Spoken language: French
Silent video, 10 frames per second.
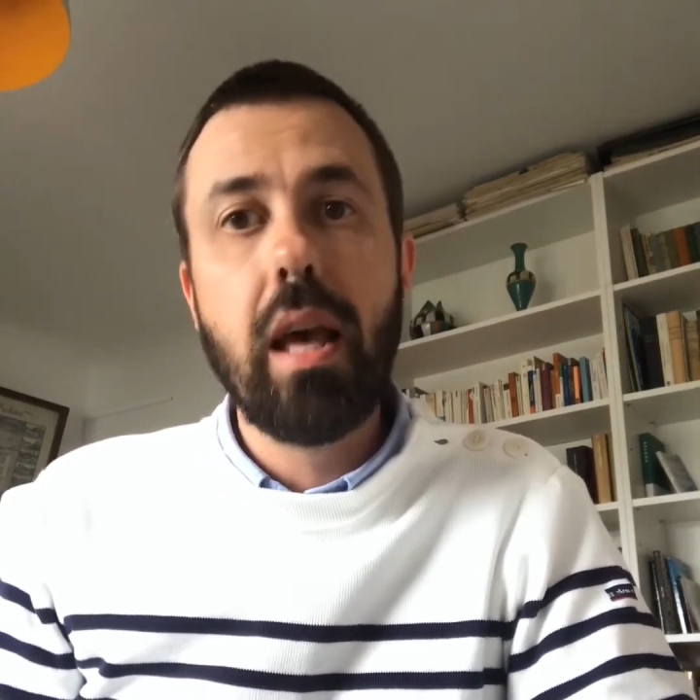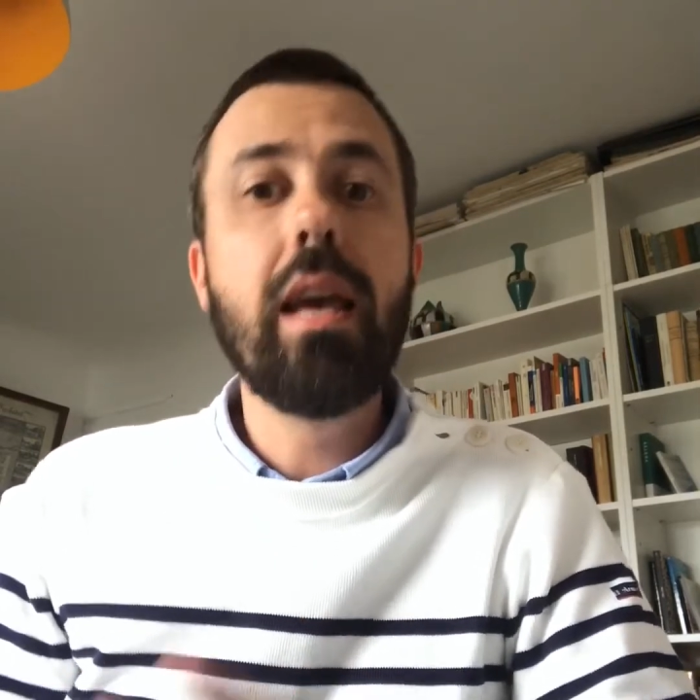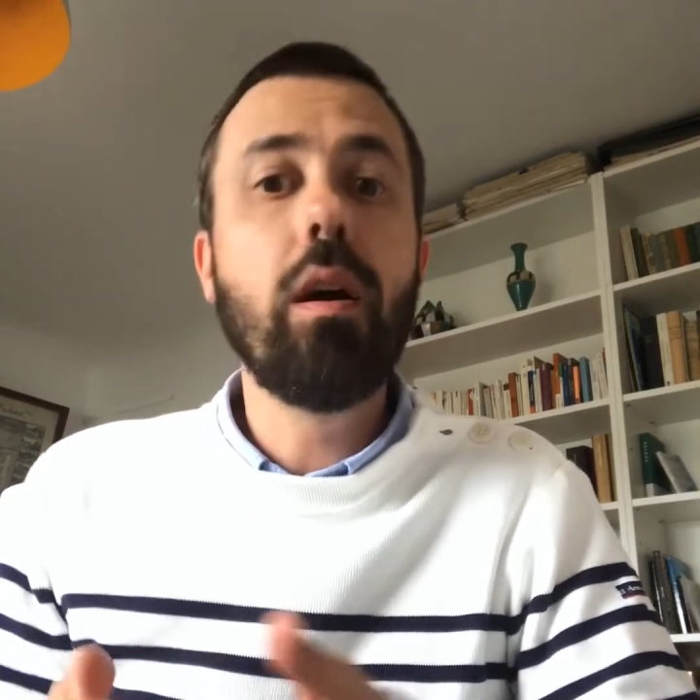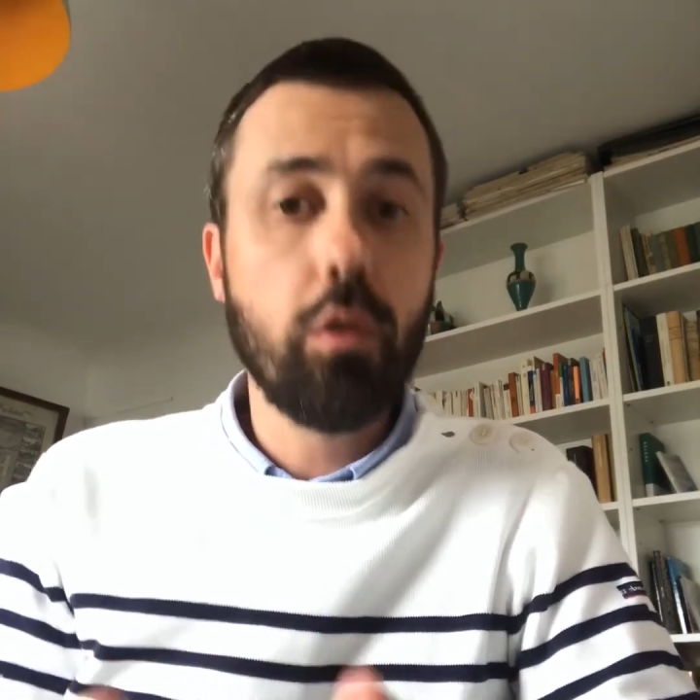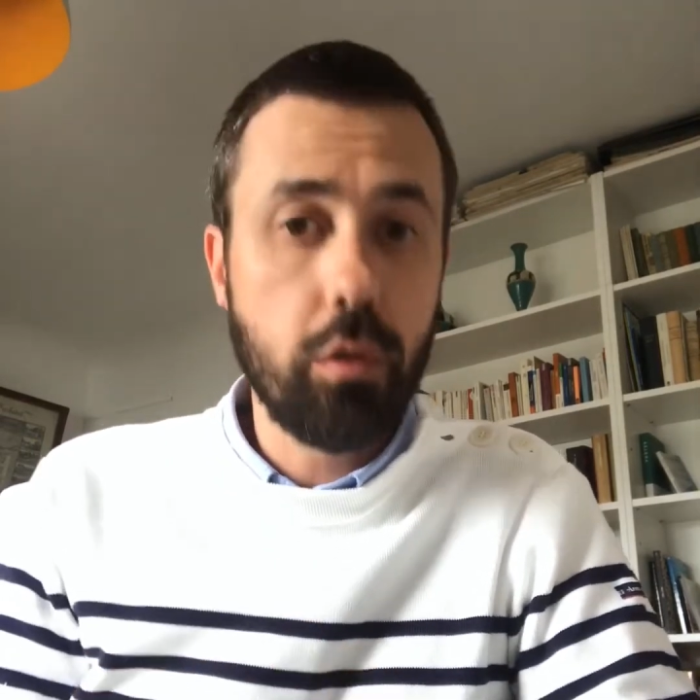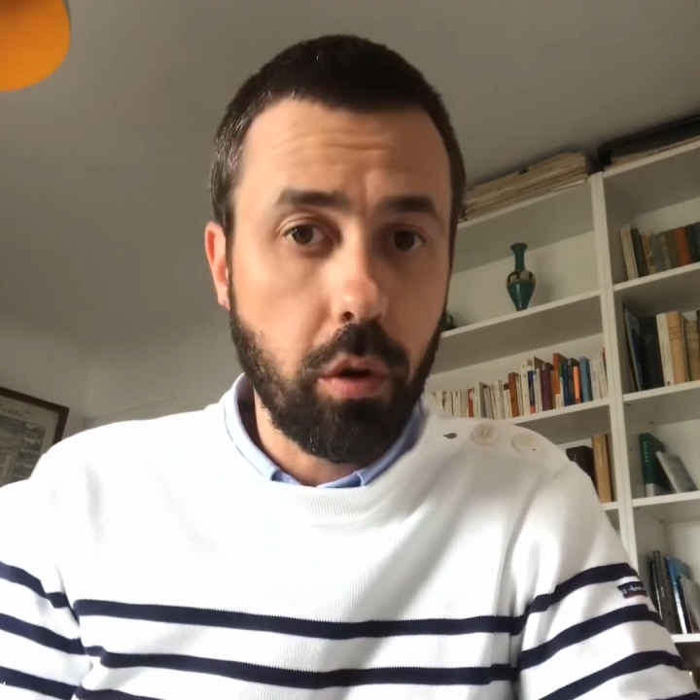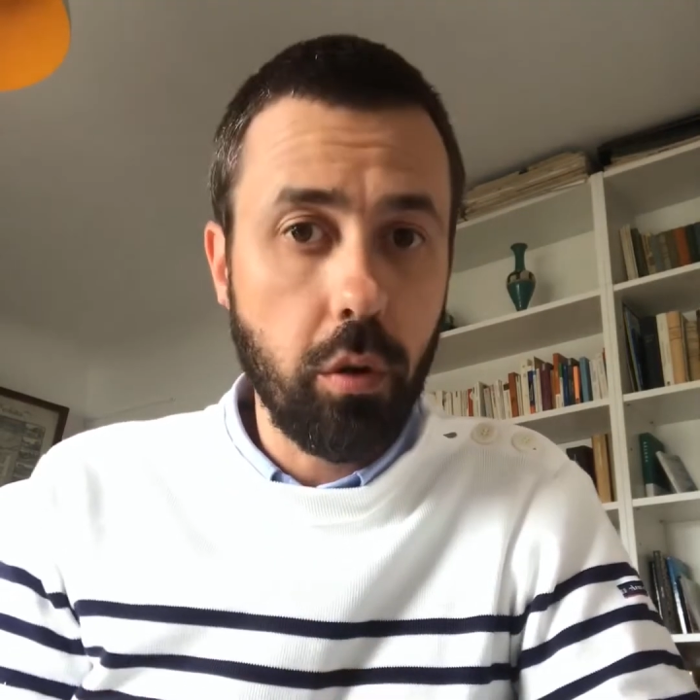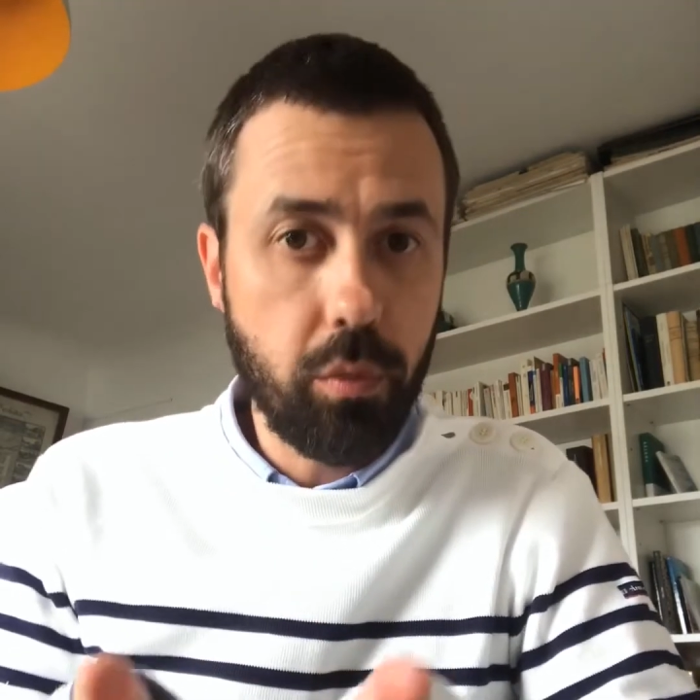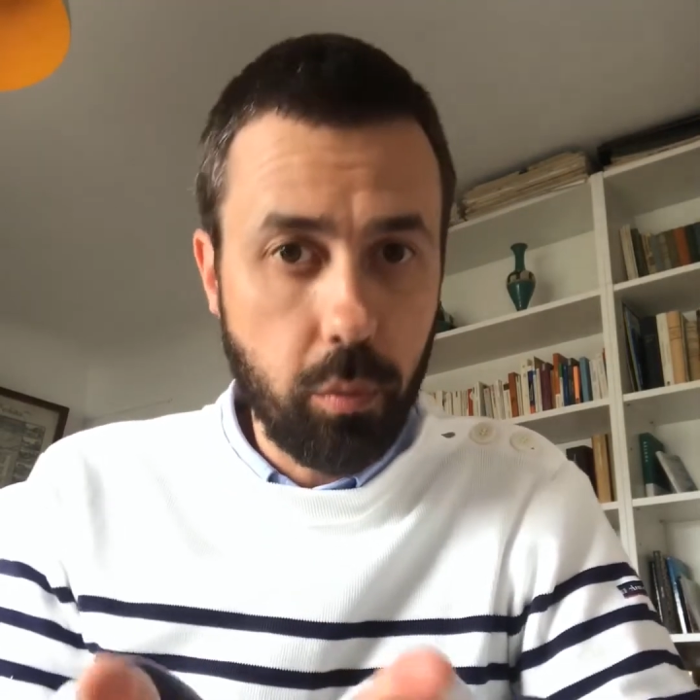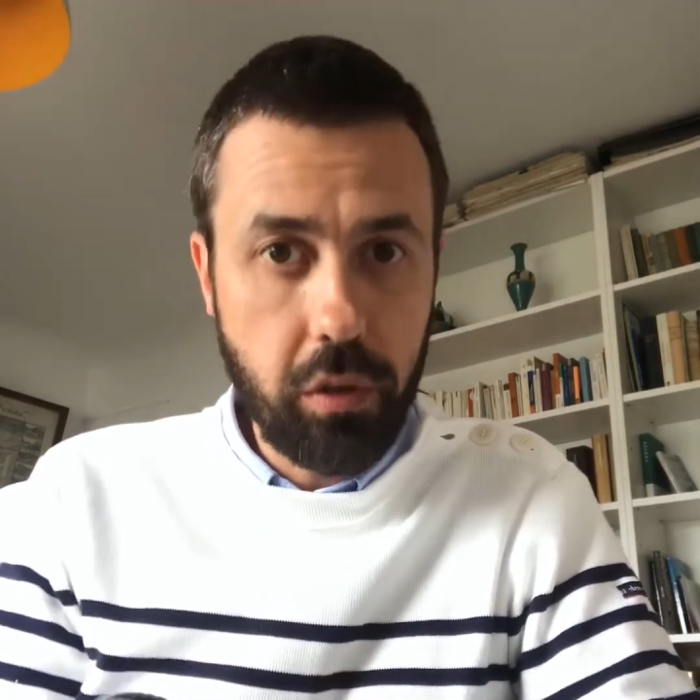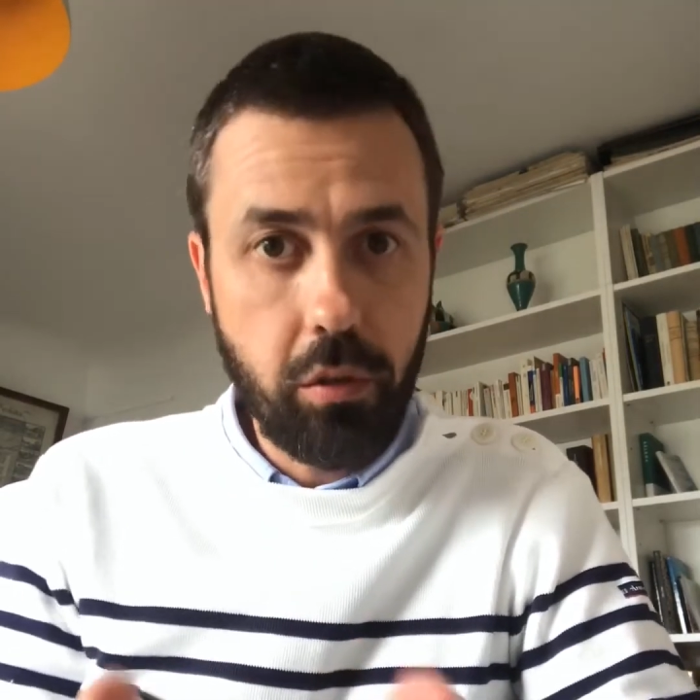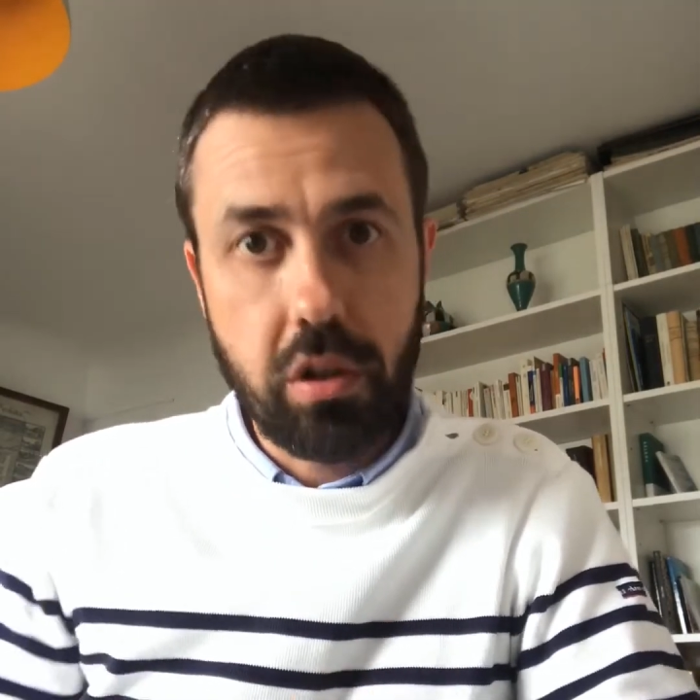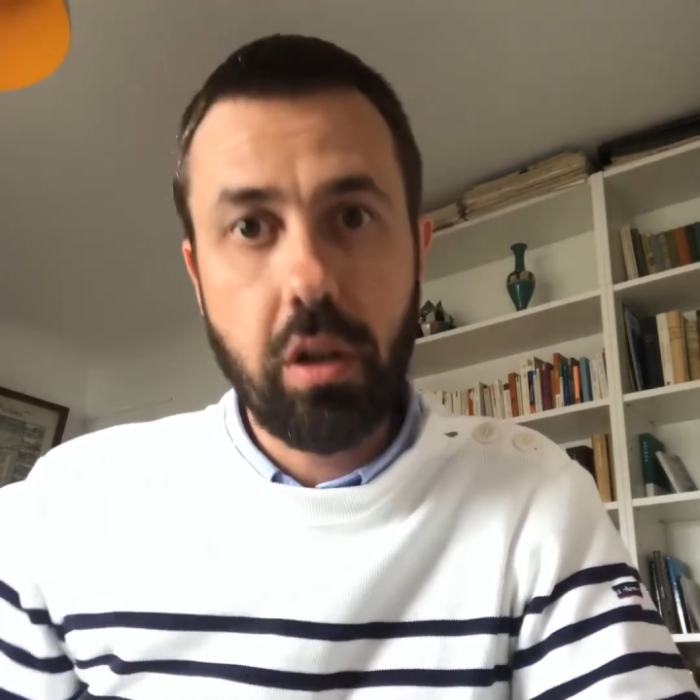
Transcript: Et en l'occurrence, moi, ce que j'ai